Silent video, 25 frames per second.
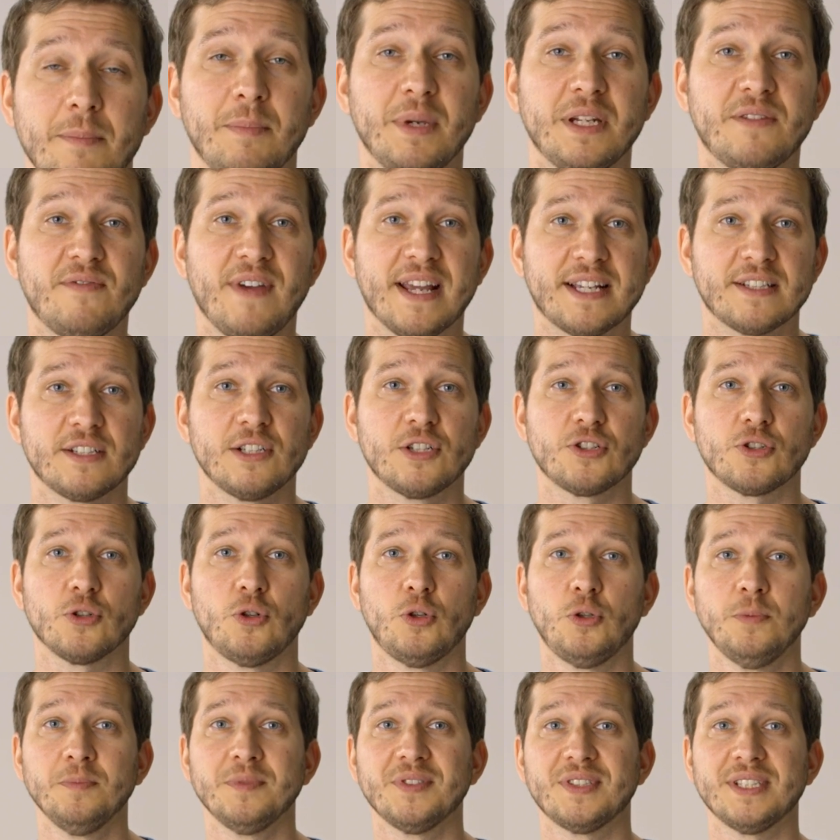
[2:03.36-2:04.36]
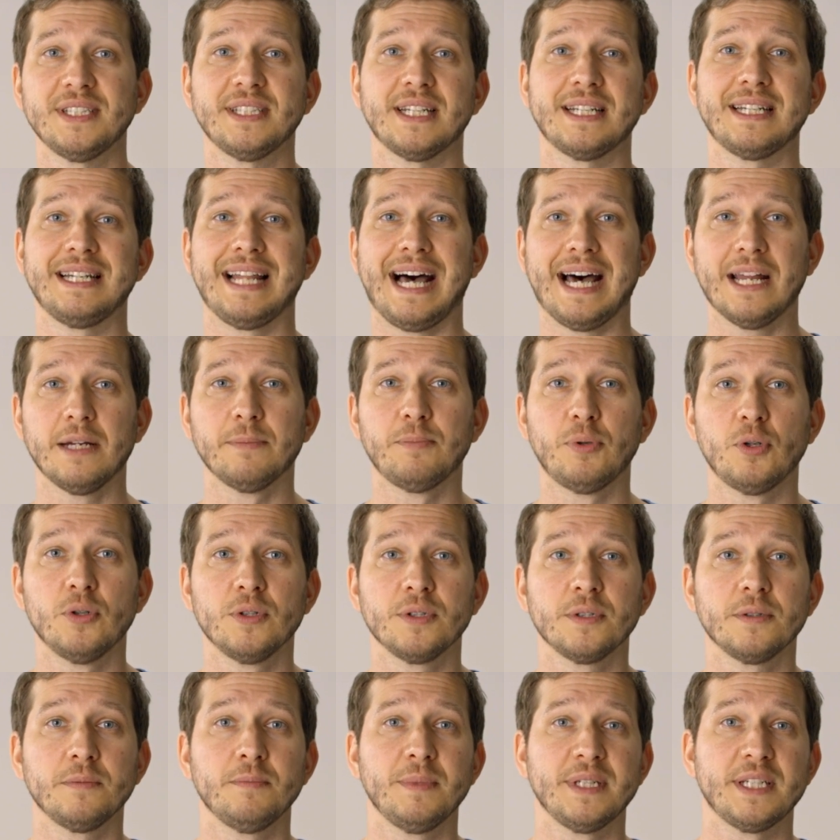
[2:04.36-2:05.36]
Mit Wechselstrom sind an
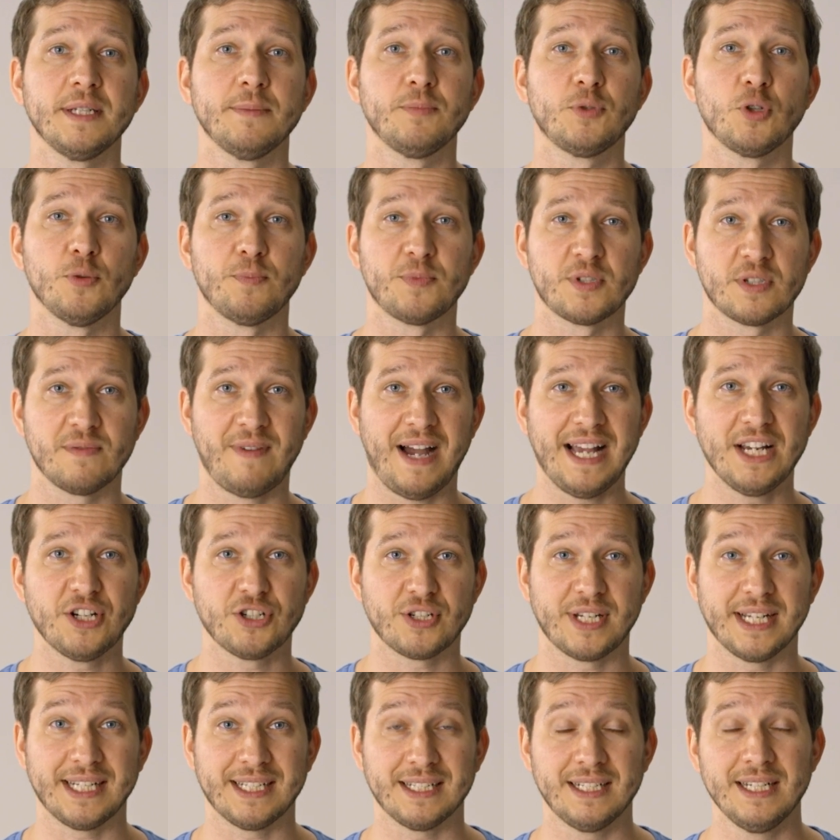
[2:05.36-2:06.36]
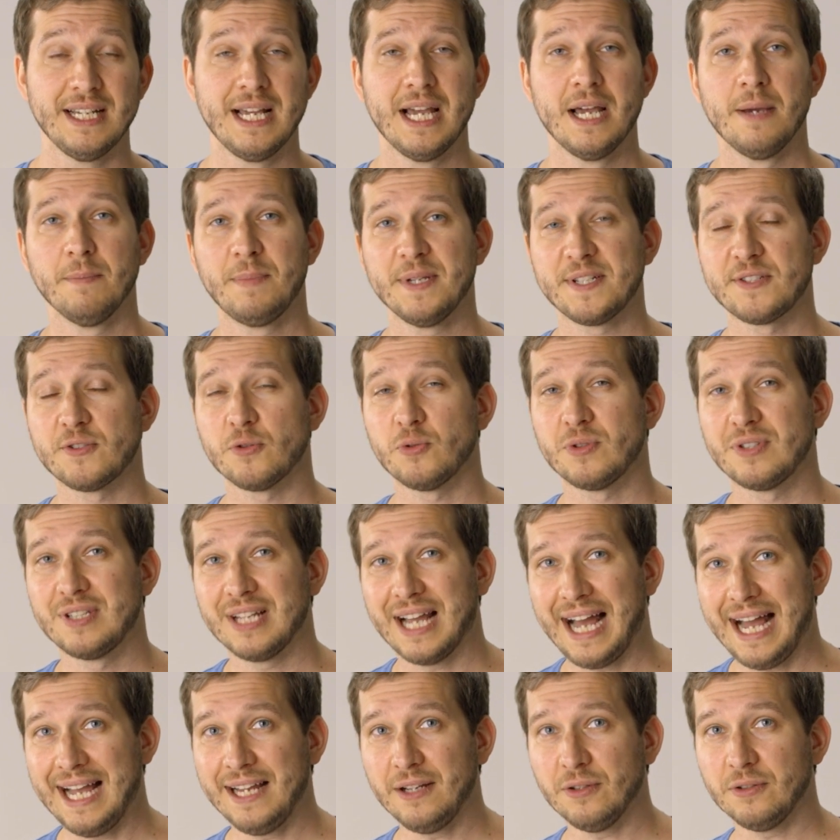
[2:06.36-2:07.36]
Ladepunkten mit dem Typ 2 Stecker bis zu
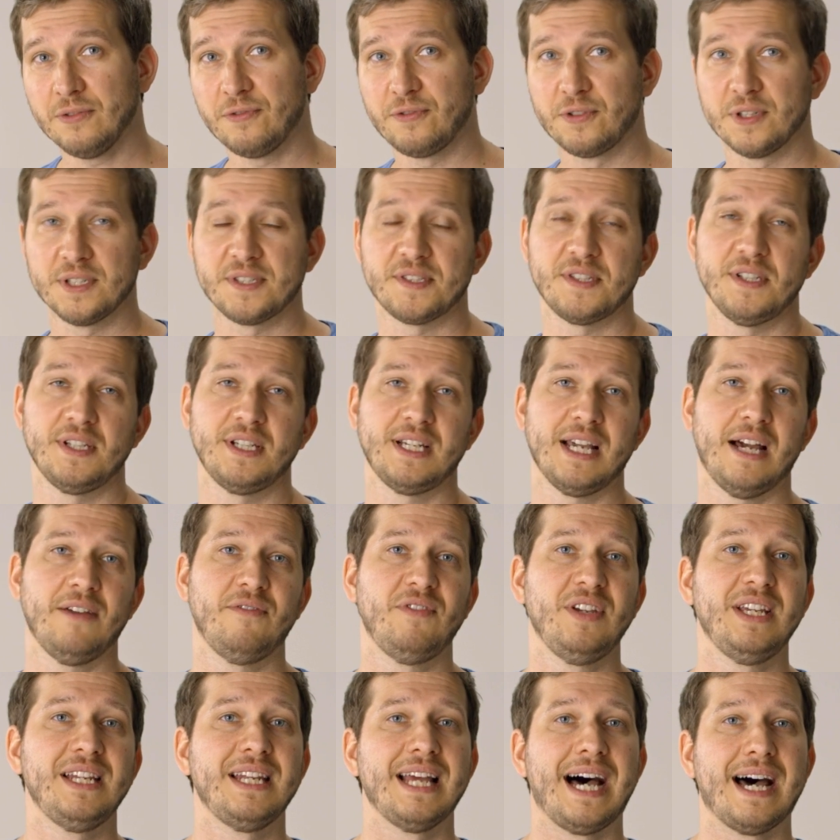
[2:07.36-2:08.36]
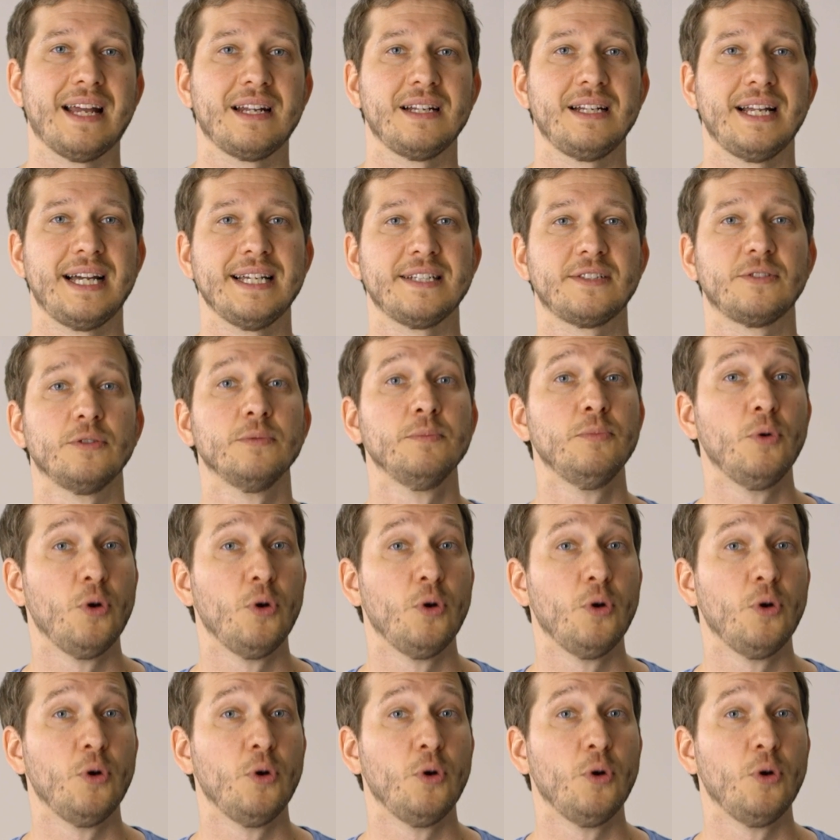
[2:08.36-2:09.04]
43 kW Ladeleistung